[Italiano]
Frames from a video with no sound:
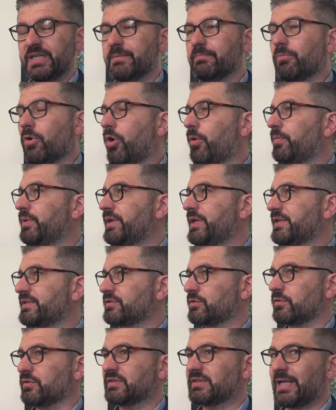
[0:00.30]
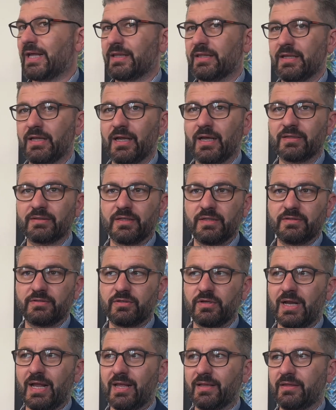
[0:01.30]
gli immobili che sono stati
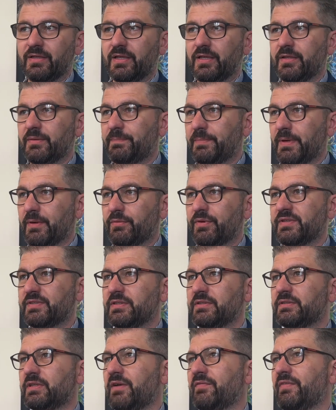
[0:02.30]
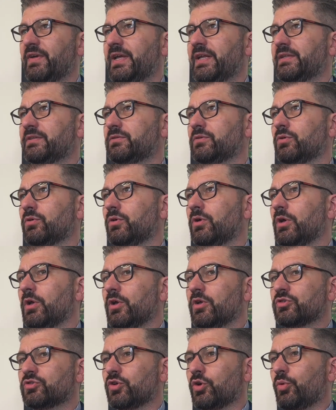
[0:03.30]
attenzionati per questo intervento
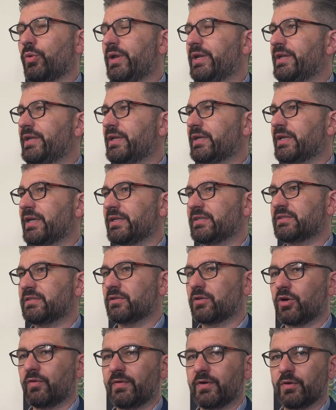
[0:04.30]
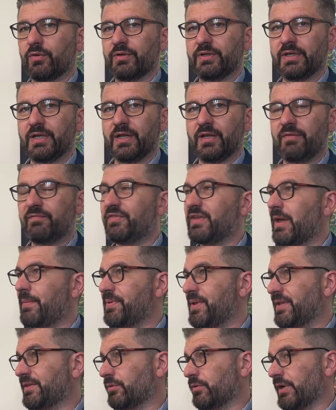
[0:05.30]
sono quelli che si trovano in eh, via
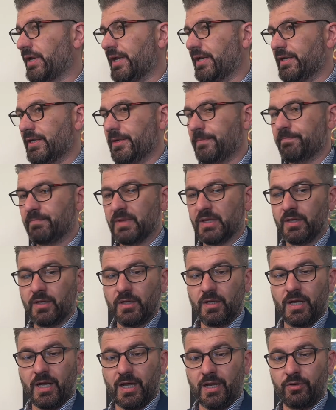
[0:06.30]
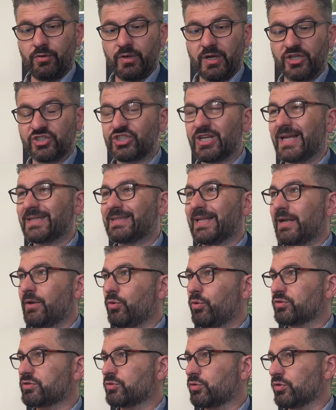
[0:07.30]
Pietronelli. Allora, già
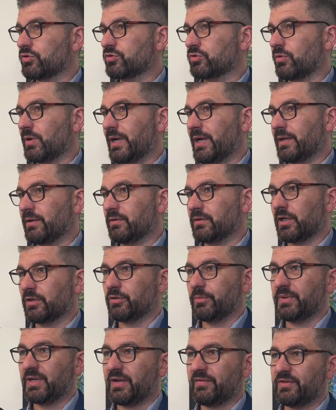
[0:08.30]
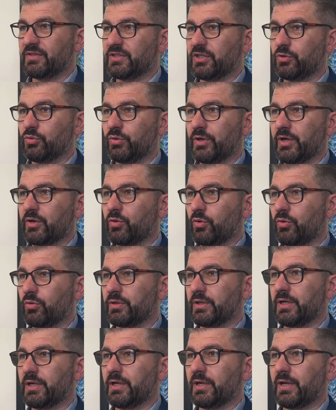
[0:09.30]
dallo scorso anno, dal 2022,
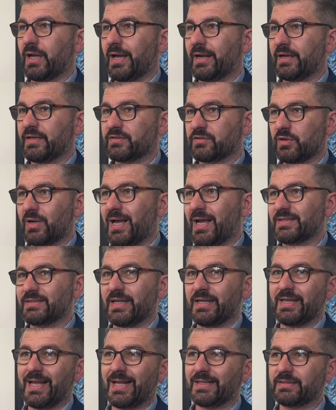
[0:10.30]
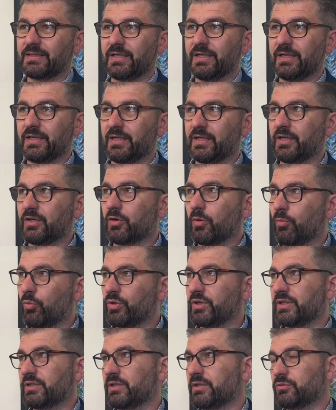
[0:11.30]
con eh, Arezzo Casa e gli altri
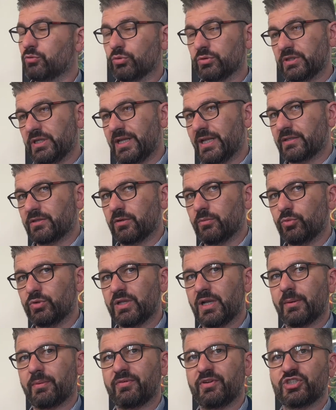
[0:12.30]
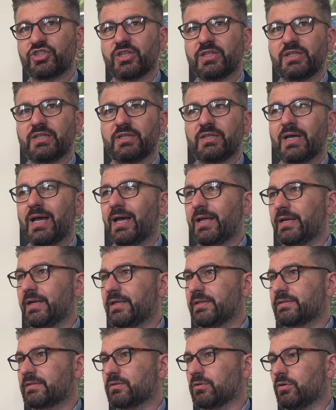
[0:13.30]
comuni, di tutti gli altri comuni della provincia di
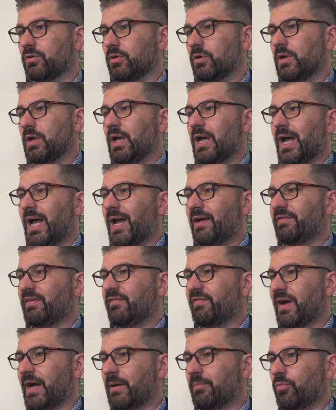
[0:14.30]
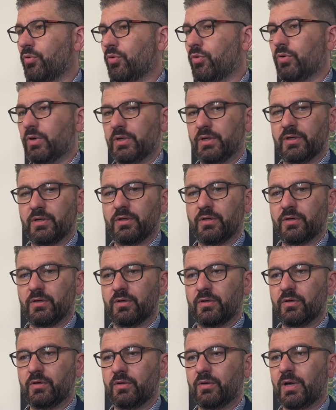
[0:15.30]
Arezzo, avevamo
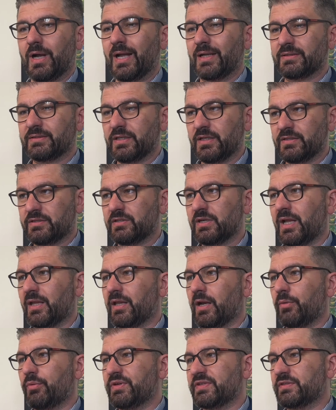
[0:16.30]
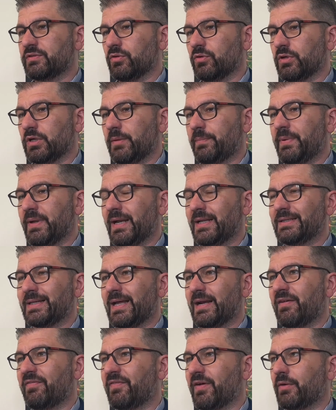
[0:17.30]
eh, attenzionato la questione per
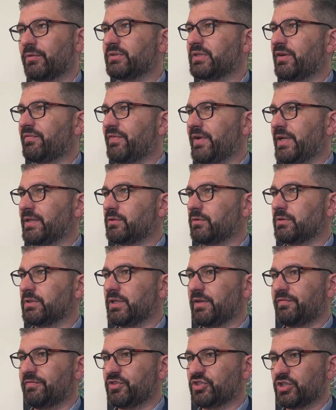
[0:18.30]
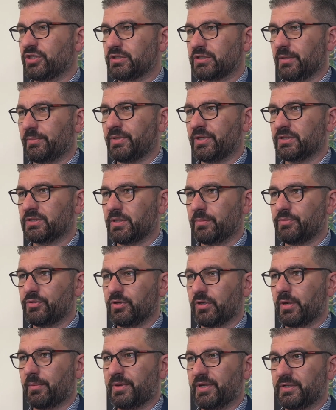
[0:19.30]
andare a fare un intervento di efficientamento e
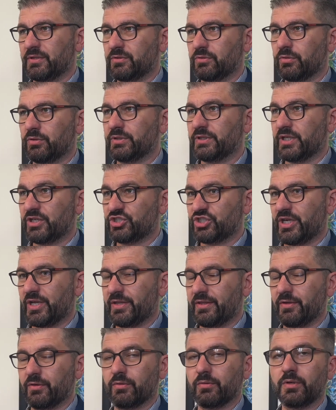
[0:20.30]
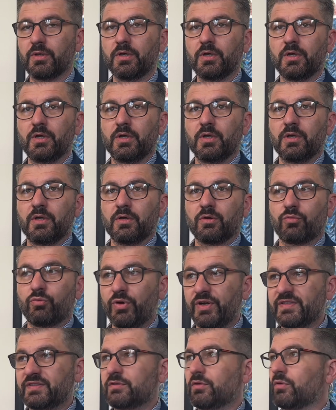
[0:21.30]
miglioramento energetico.
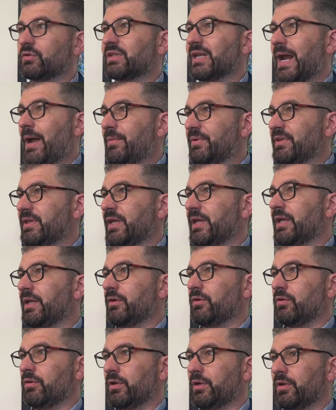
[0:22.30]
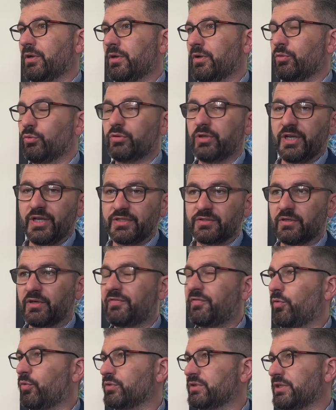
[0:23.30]
Questo tramite l'utilizzo di
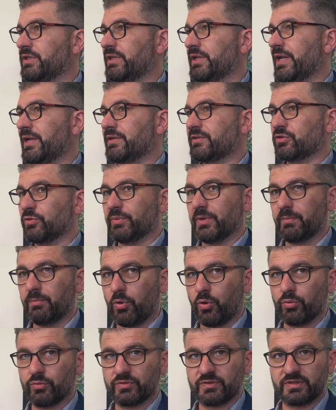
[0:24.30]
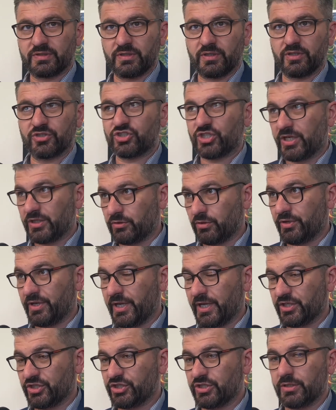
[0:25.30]
fondi del super bonus
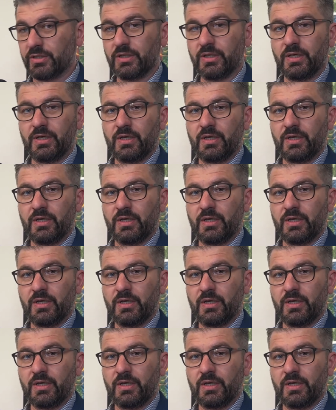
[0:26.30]
110.